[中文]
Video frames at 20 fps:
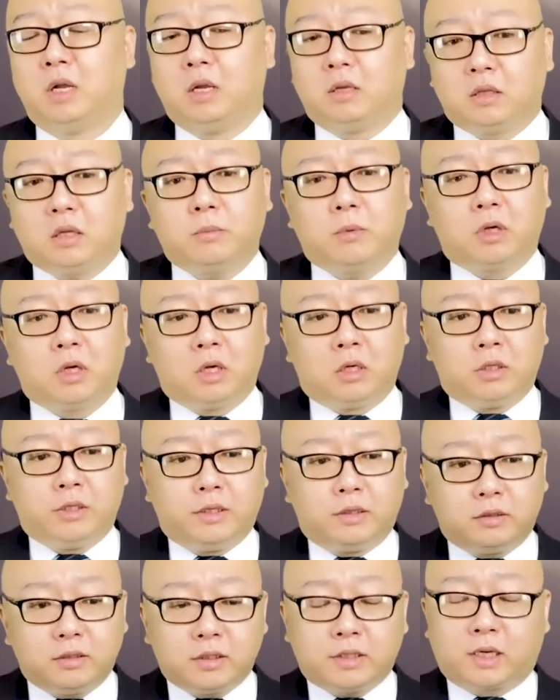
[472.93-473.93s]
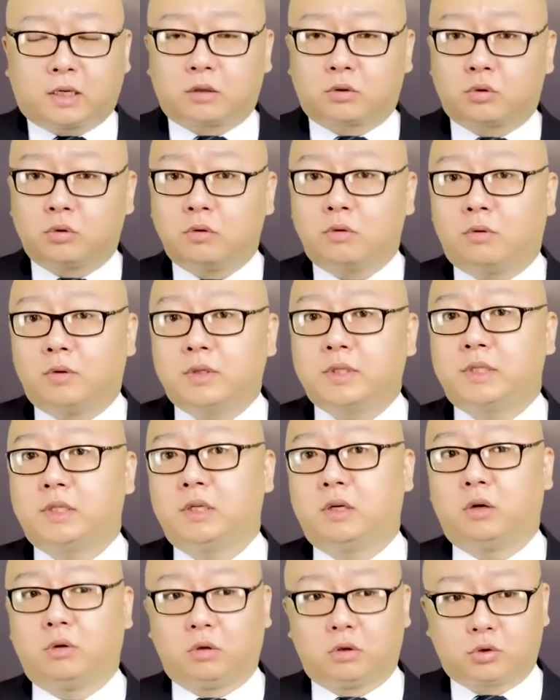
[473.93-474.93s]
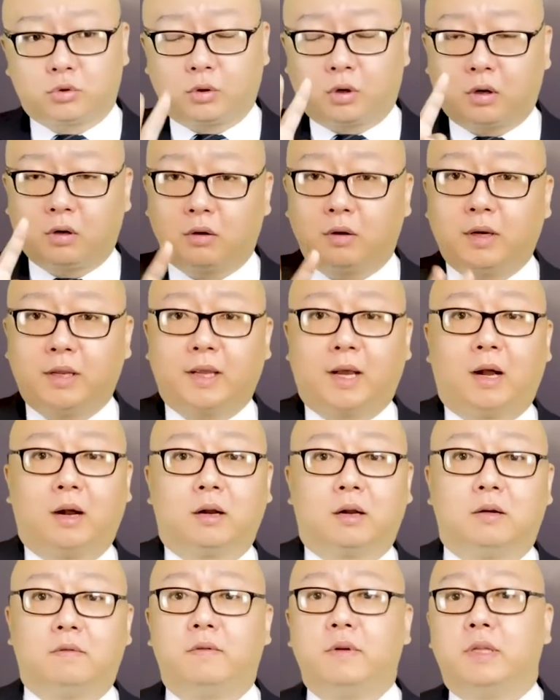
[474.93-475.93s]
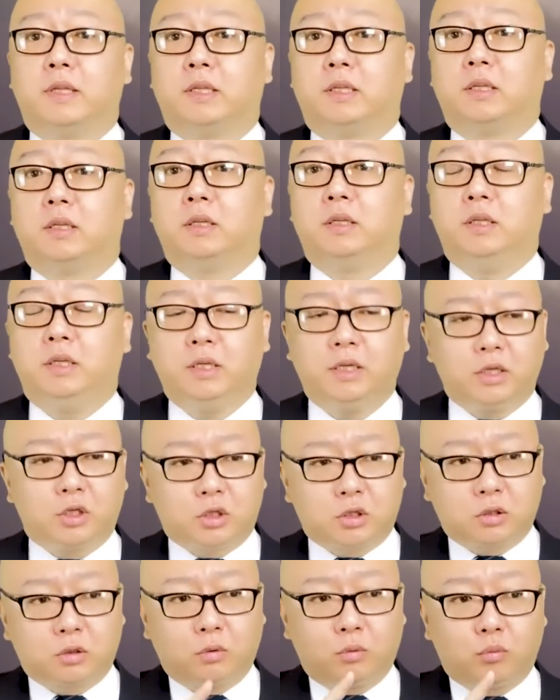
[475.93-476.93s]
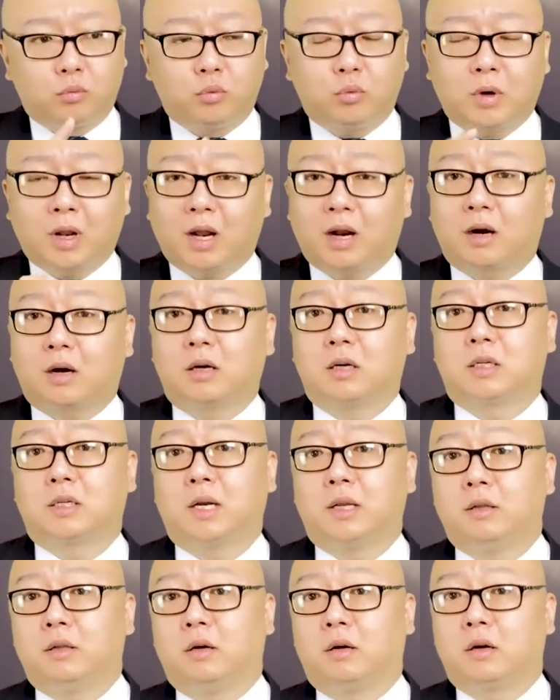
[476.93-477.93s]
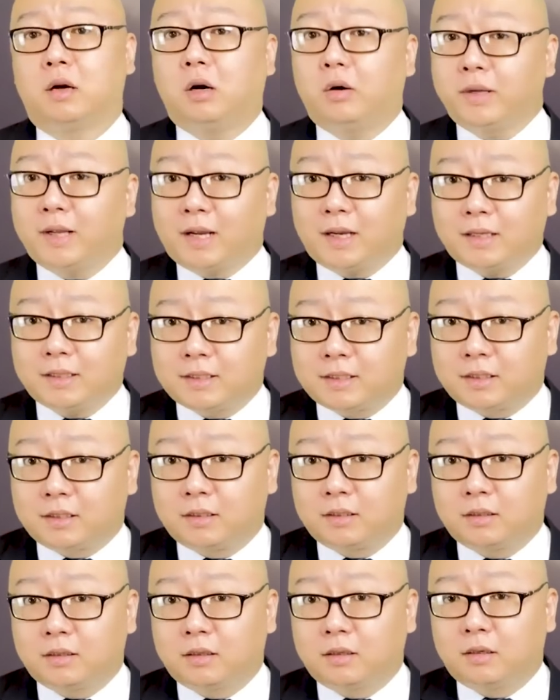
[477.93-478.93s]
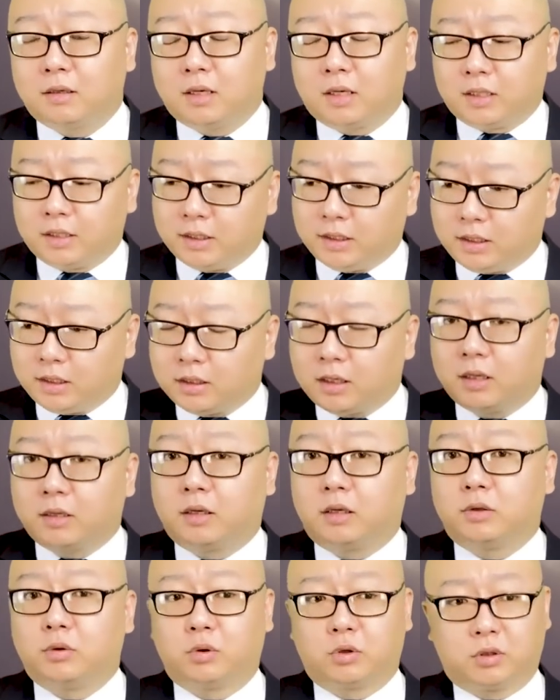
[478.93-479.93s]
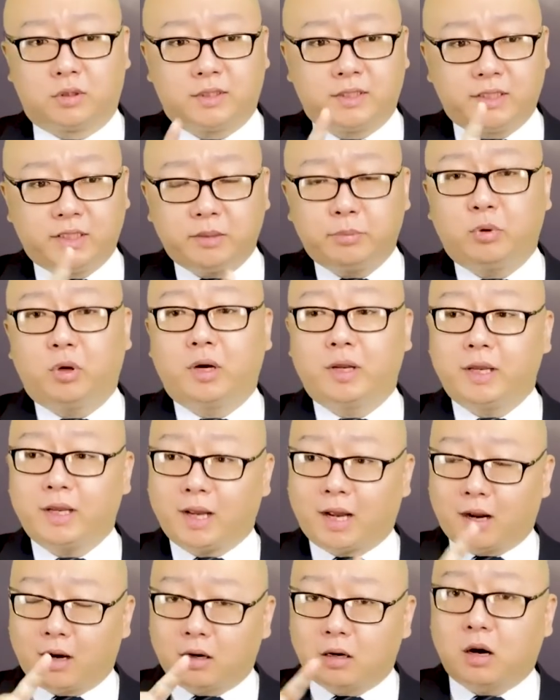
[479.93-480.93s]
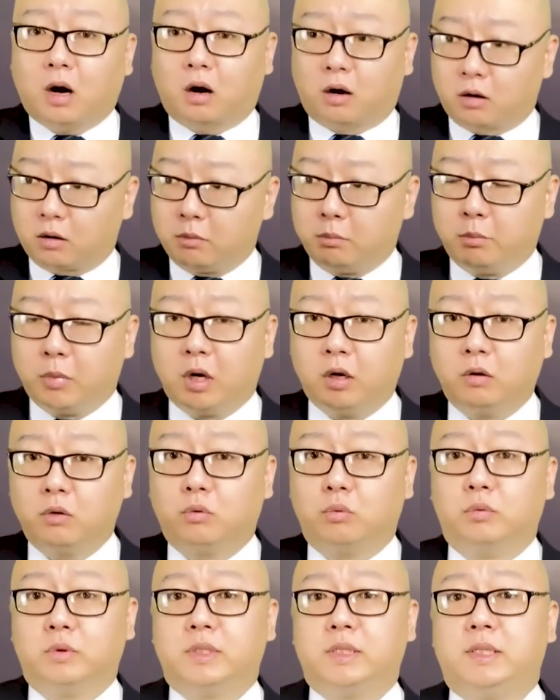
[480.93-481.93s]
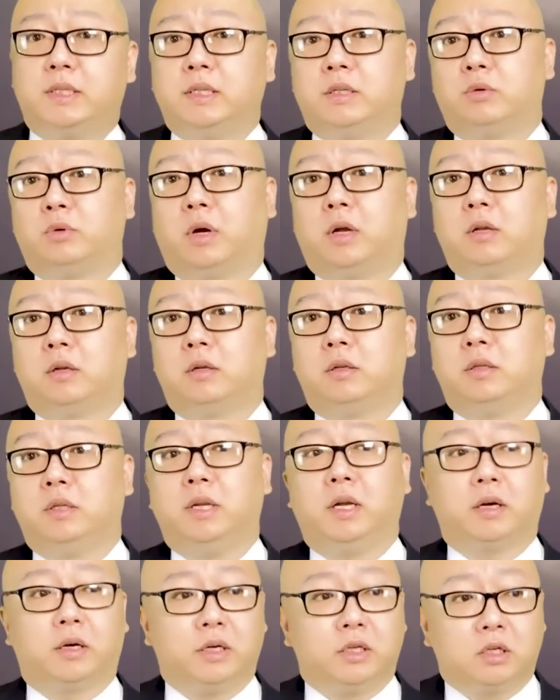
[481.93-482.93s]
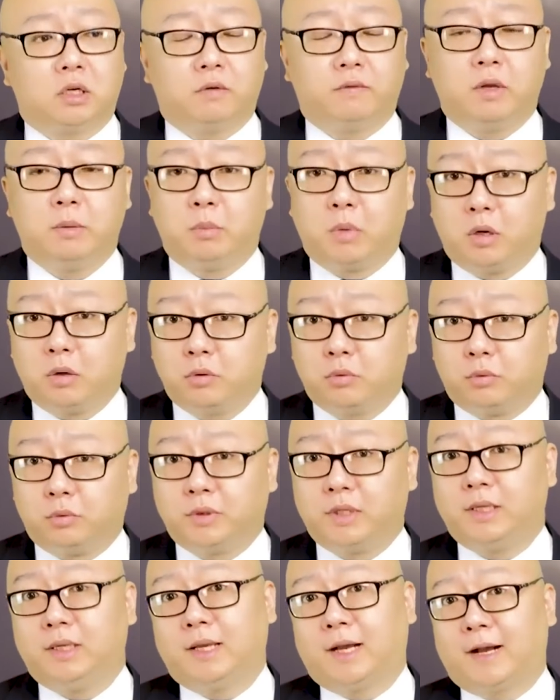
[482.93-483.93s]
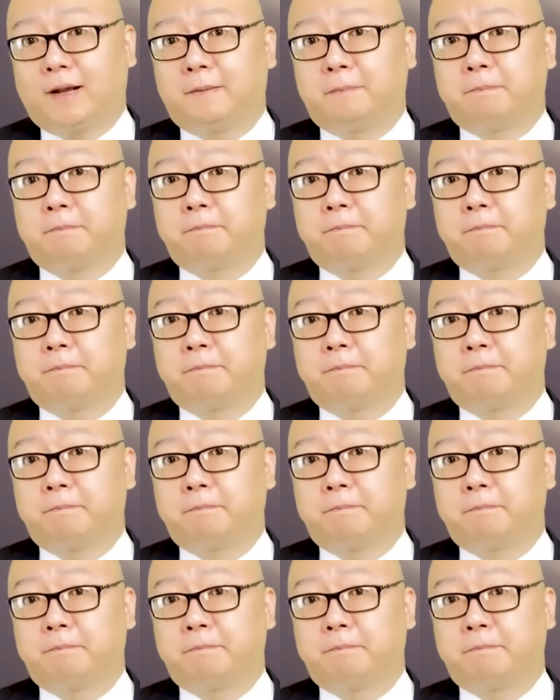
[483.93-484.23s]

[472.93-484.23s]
那么，影响中国气候的主要有两个问题，一个是乌拉尔山的高压脊，一个呢就是西伯利亚盖蒙古气旋，你也可以称为蒙古低压。